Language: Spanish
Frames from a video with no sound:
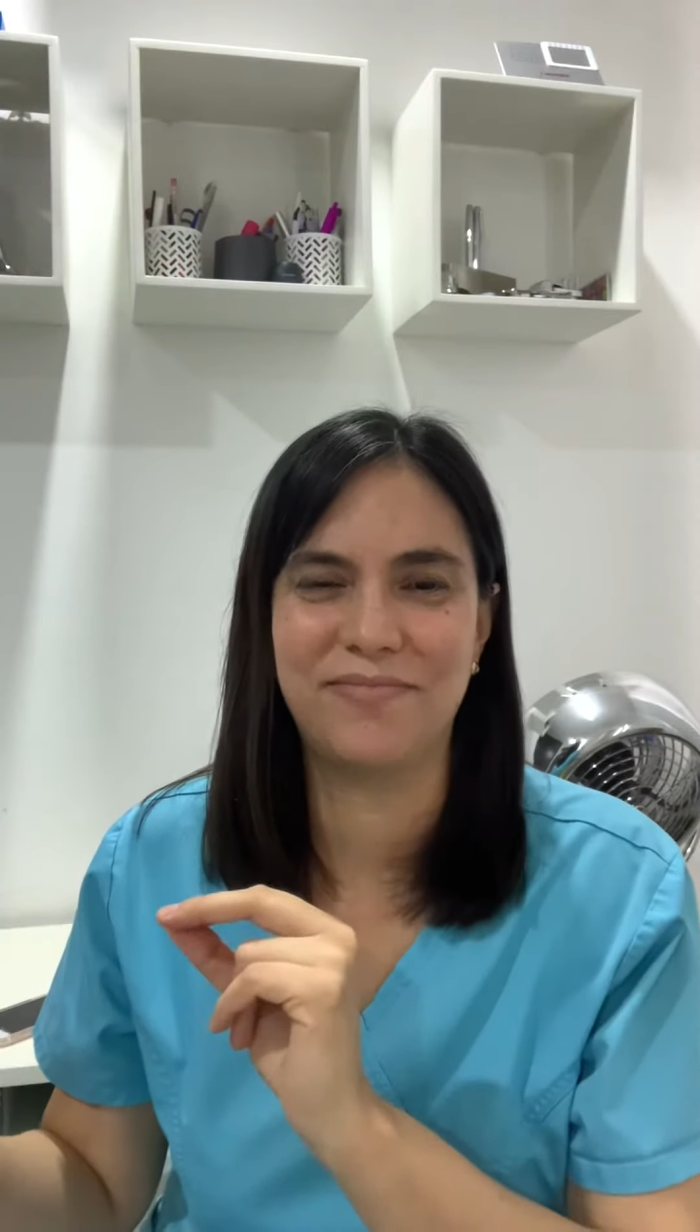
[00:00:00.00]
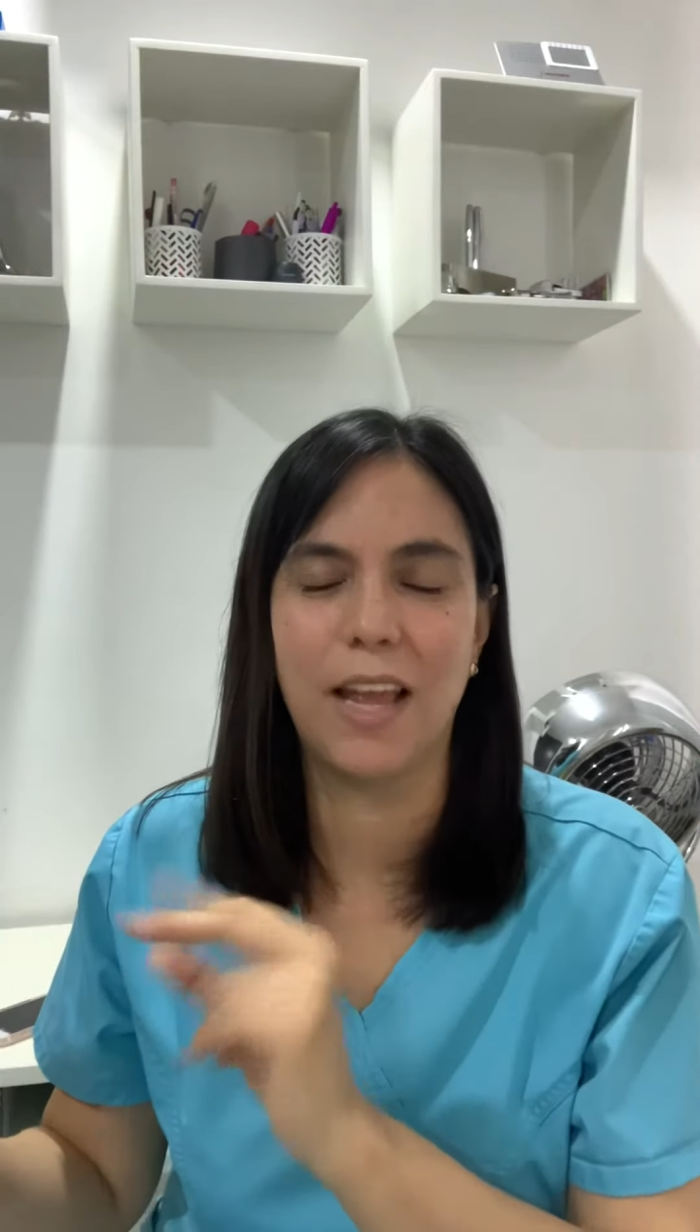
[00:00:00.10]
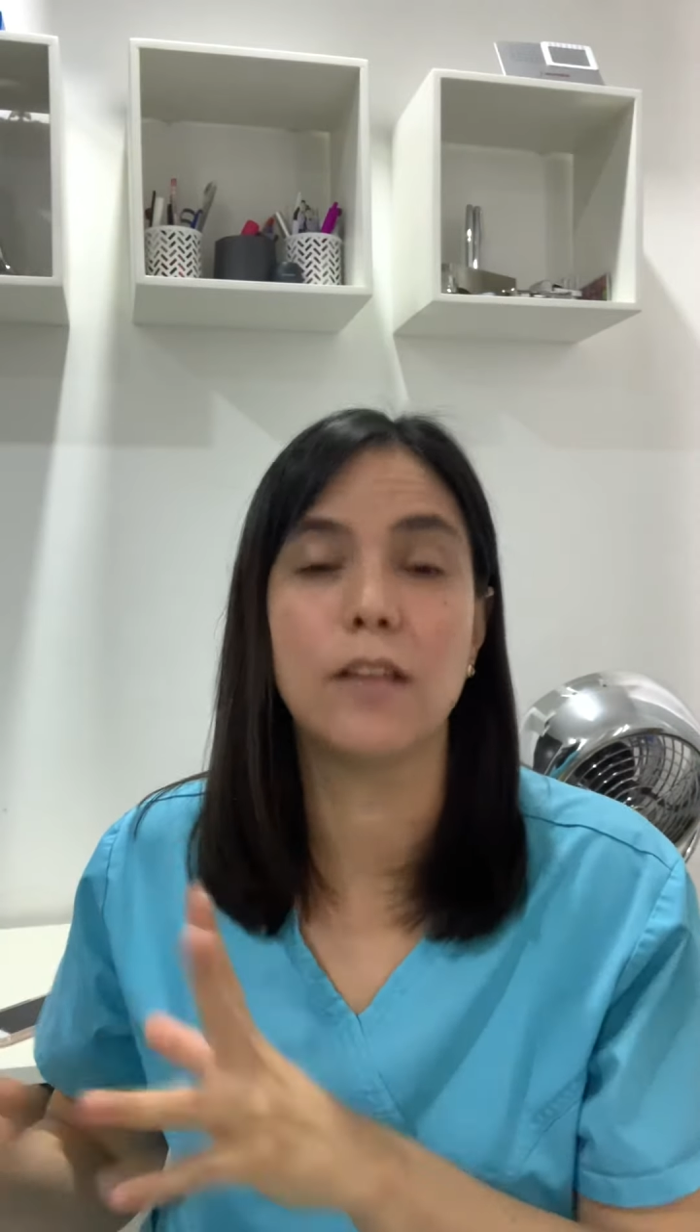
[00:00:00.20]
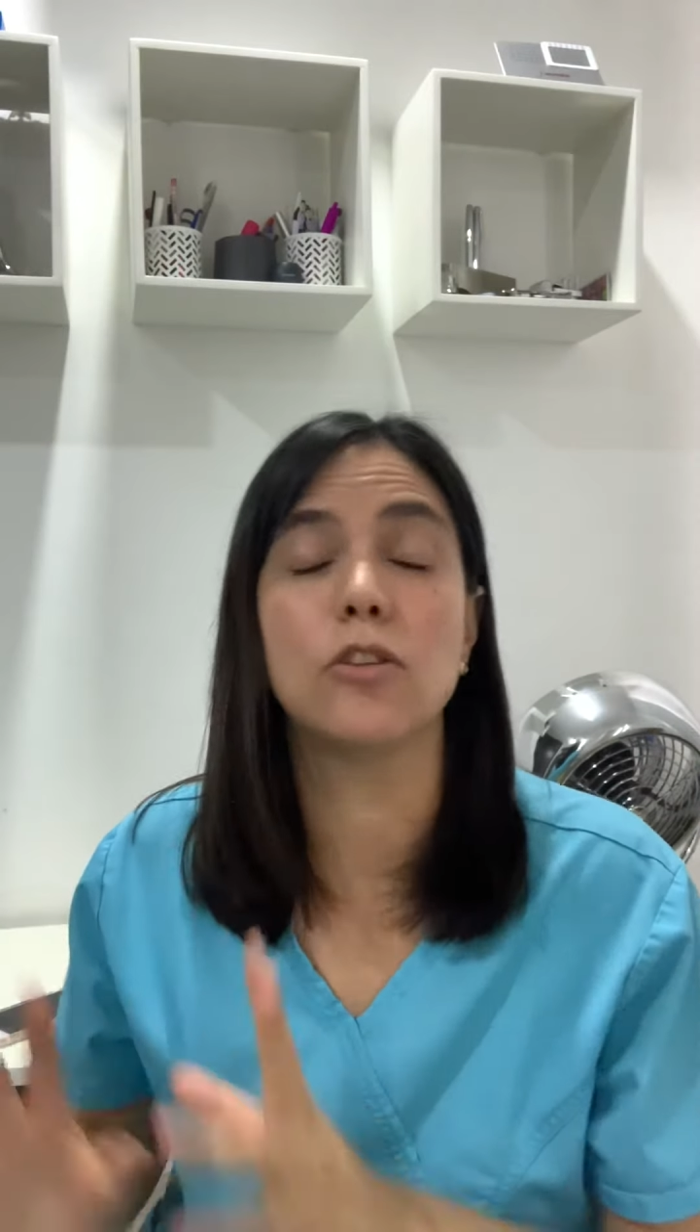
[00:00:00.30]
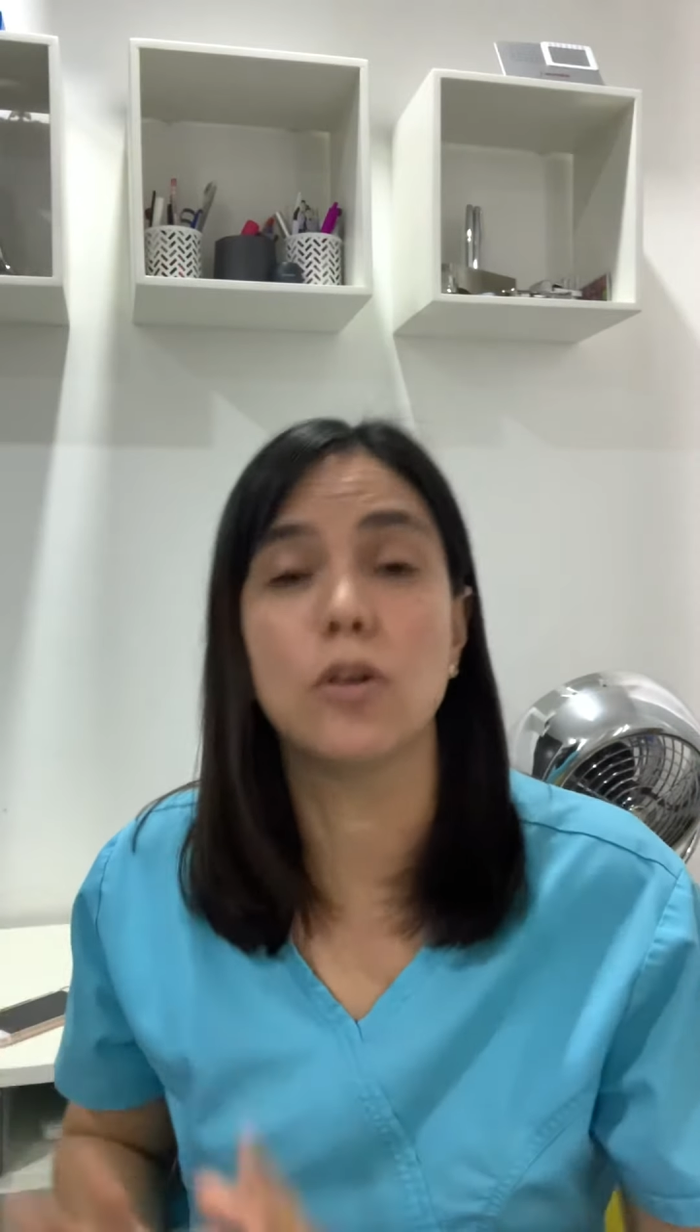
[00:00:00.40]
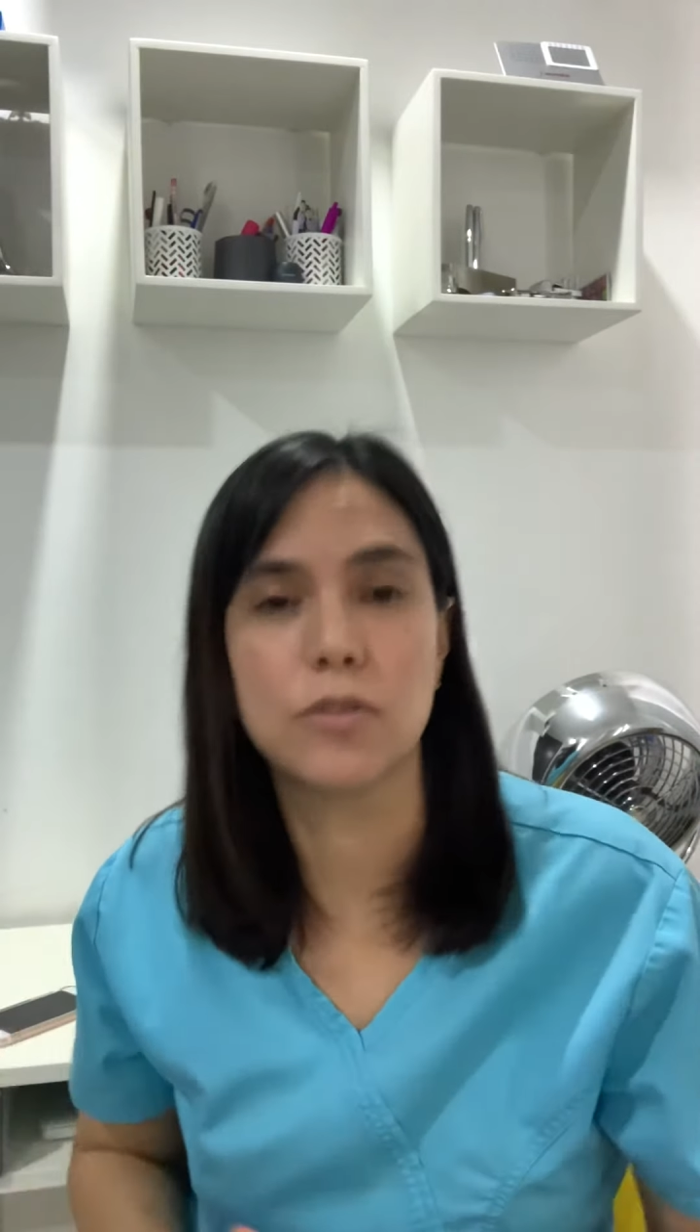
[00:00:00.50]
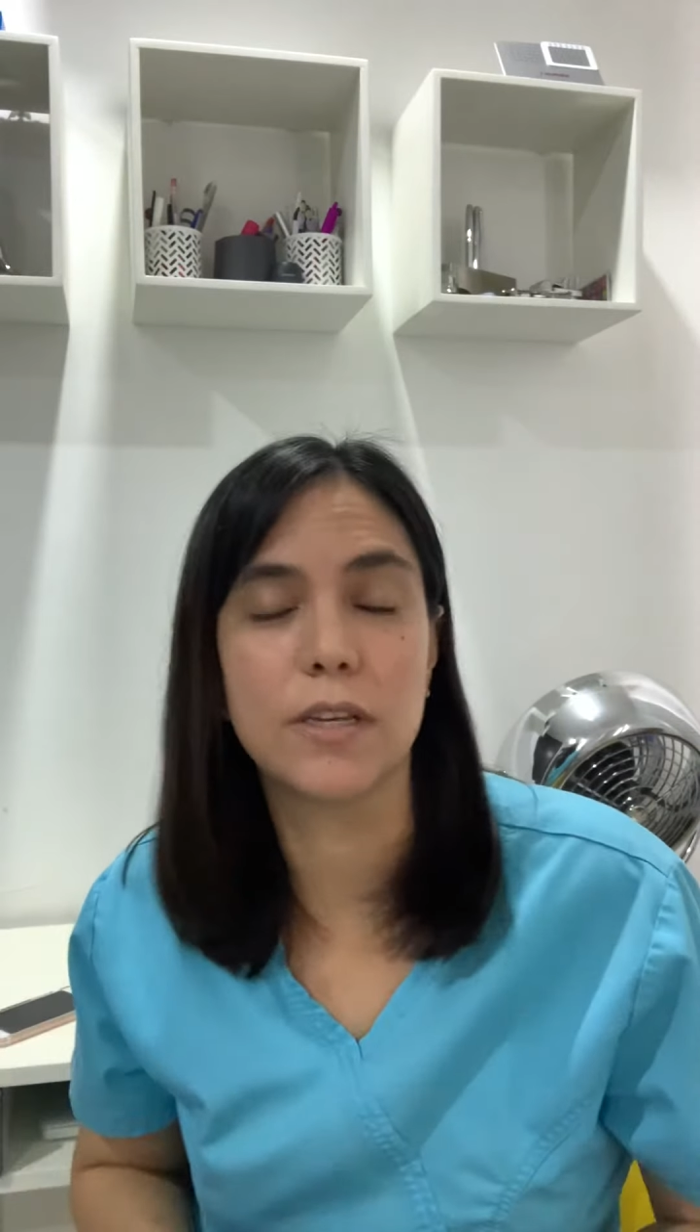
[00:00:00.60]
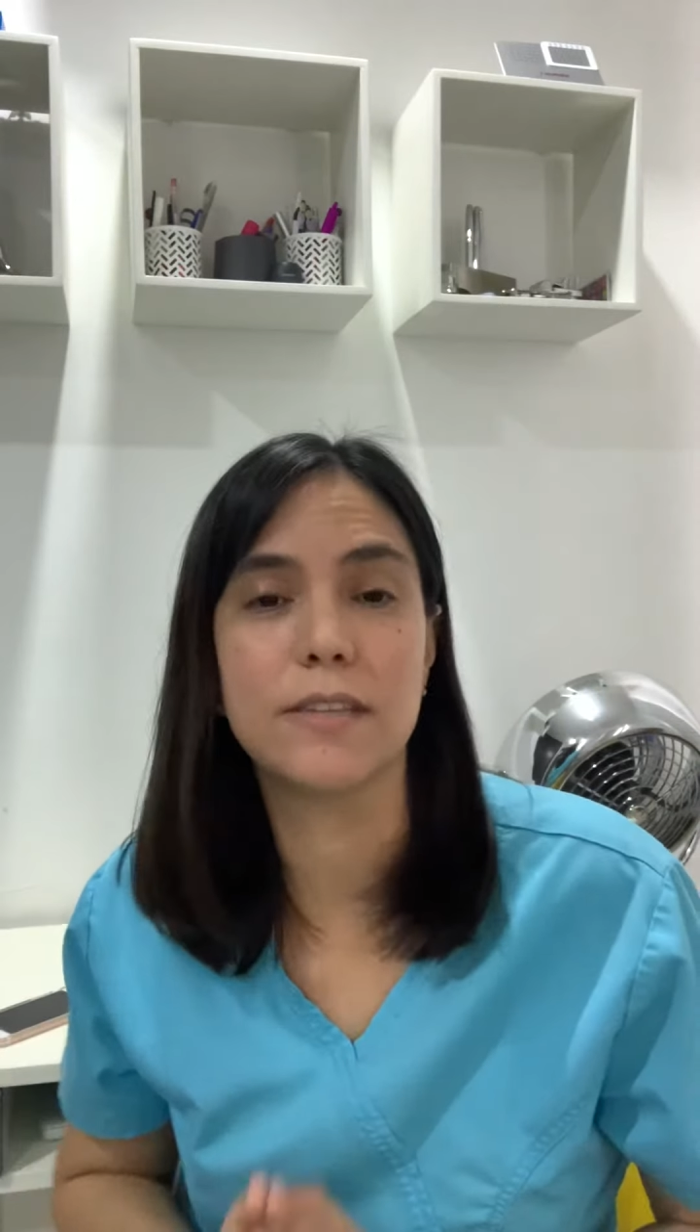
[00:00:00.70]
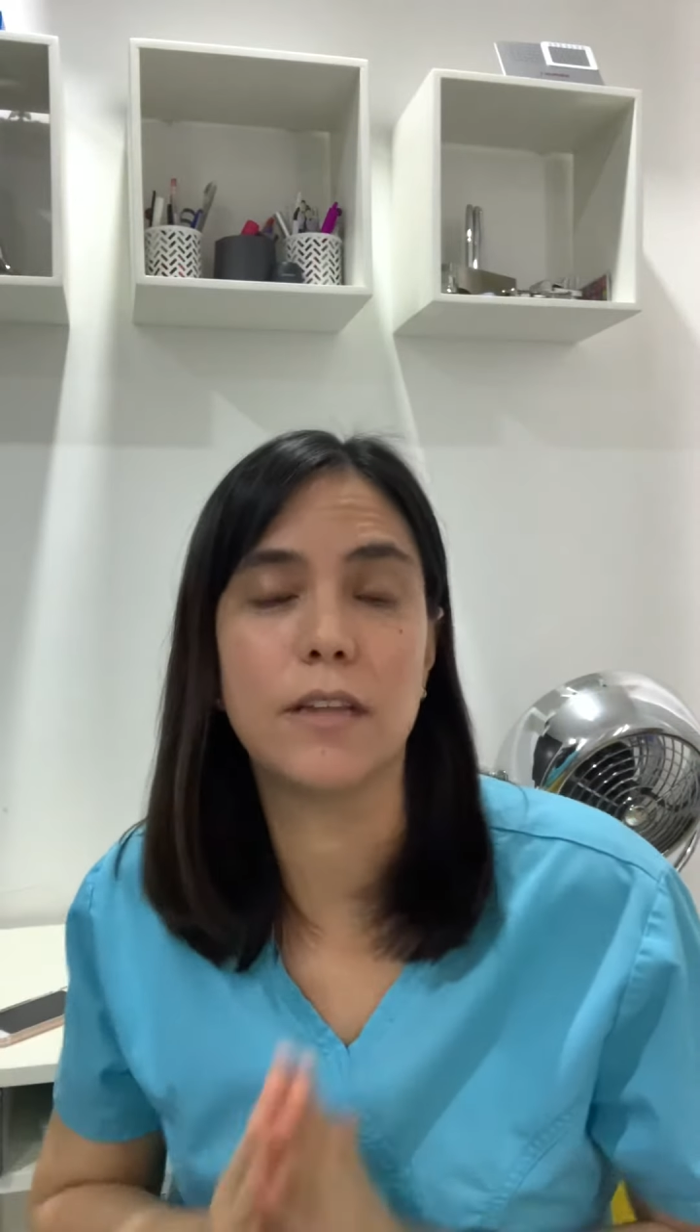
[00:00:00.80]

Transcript: Entonces,